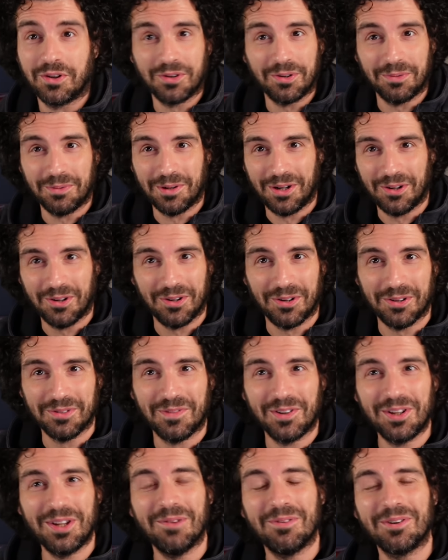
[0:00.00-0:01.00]
come lo
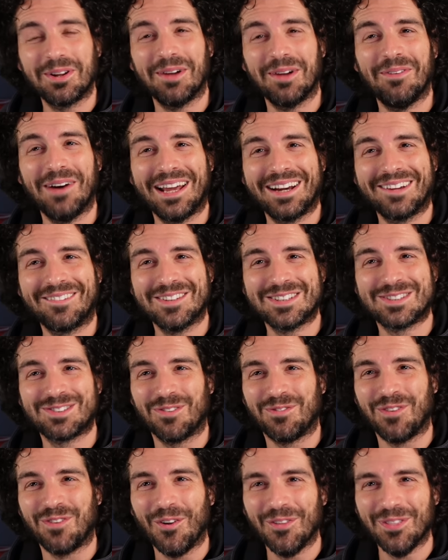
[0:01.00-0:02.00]
vogliamo chiamare,
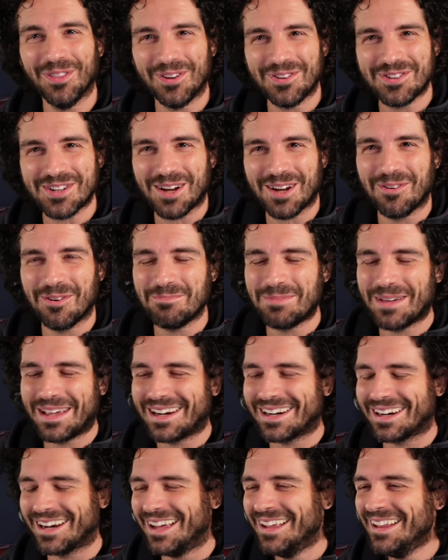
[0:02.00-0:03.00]
questo fondo diciamo, per